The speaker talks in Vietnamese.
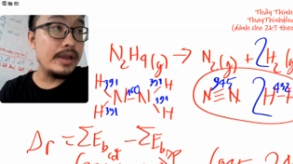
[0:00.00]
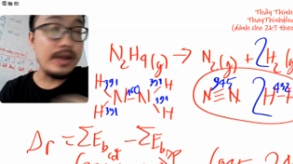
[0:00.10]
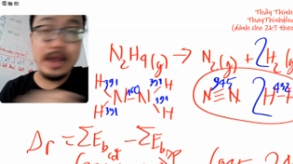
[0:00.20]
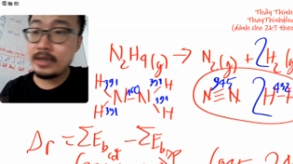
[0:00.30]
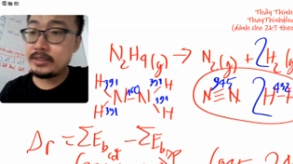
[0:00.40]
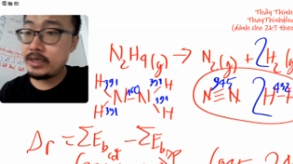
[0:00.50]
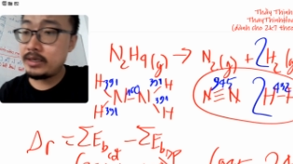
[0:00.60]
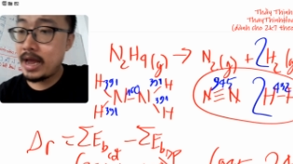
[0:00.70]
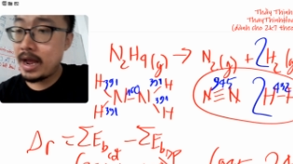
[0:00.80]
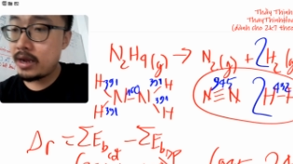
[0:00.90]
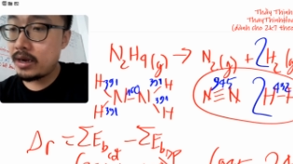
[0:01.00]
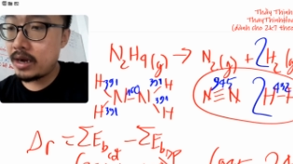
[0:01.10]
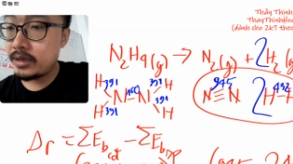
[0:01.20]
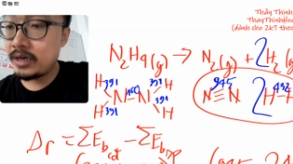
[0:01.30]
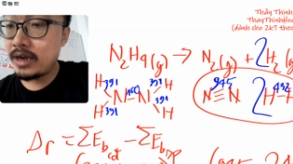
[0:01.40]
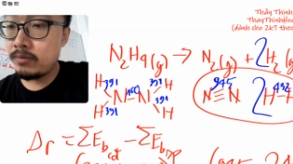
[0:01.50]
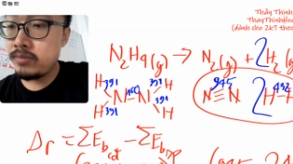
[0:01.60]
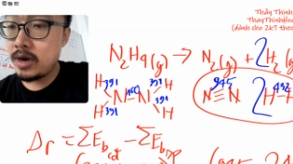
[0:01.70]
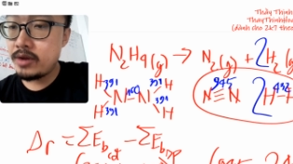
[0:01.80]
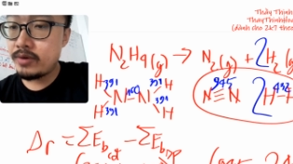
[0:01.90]
hydrogen là à, chất lỏng
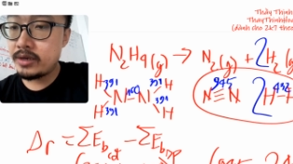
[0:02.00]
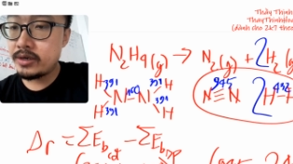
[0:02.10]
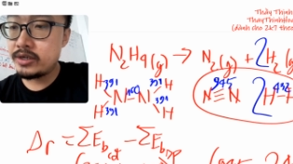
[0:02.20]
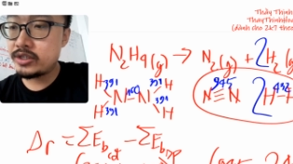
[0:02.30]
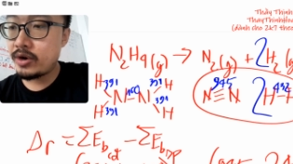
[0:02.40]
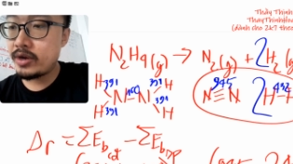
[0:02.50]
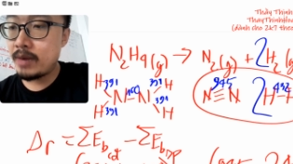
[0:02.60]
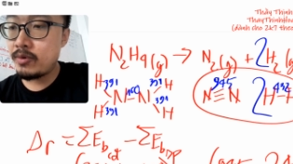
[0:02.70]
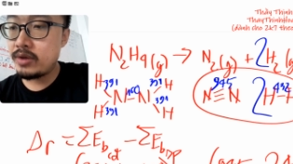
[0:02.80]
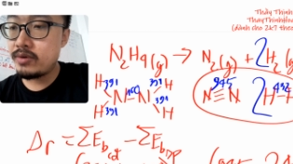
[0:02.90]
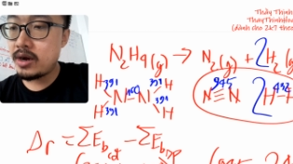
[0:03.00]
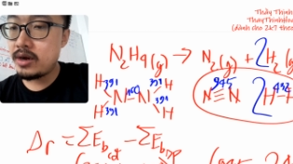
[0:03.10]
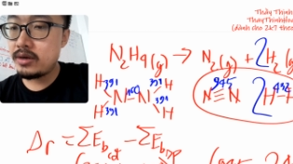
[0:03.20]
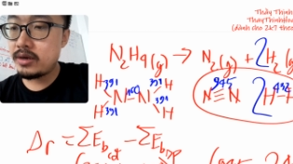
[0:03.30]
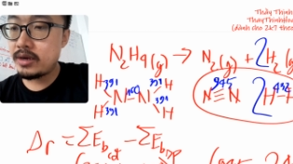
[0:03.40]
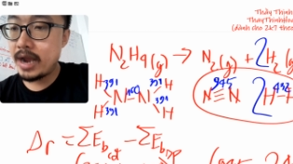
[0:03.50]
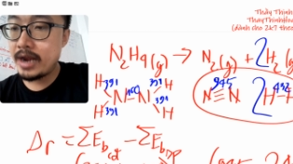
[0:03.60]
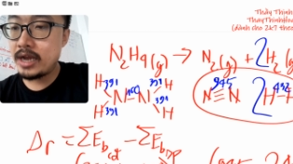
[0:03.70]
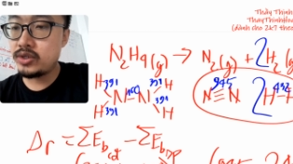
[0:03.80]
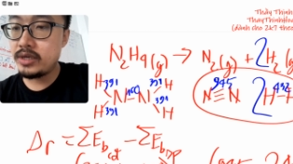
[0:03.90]
ở điều kiện thường sôi ở bao nhiêu đó hãy
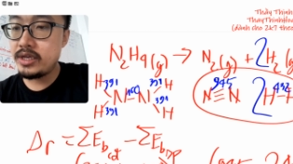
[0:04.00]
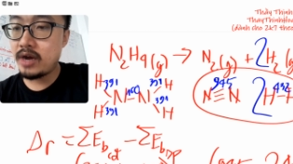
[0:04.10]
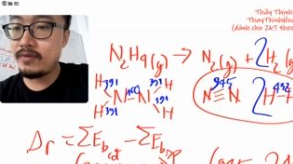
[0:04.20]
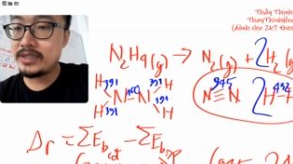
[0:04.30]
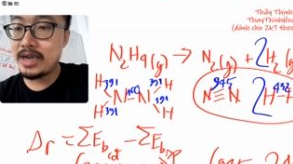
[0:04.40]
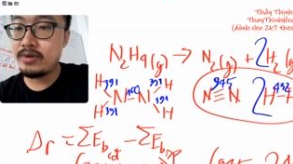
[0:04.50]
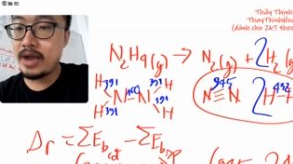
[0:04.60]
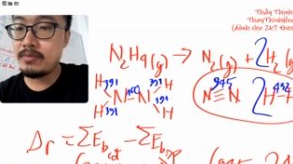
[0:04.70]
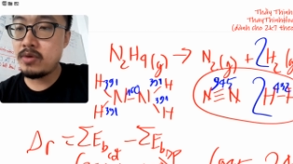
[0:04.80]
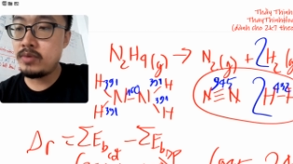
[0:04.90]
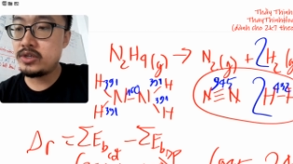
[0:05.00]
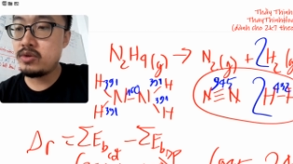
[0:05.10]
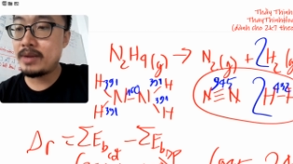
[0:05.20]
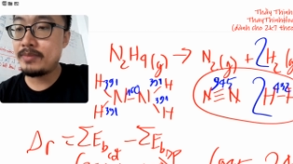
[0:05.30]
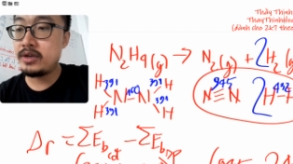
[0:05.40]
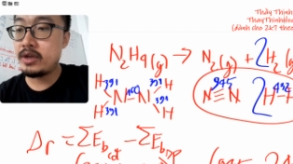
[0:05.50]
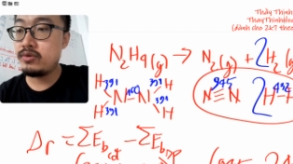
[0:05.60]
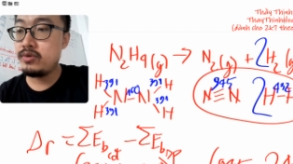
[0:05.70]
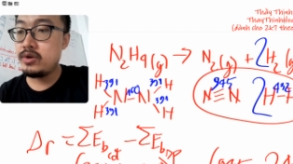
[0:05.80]
đề xuất lý do vì sao là n bốn được sử dụng làm nhiên liệu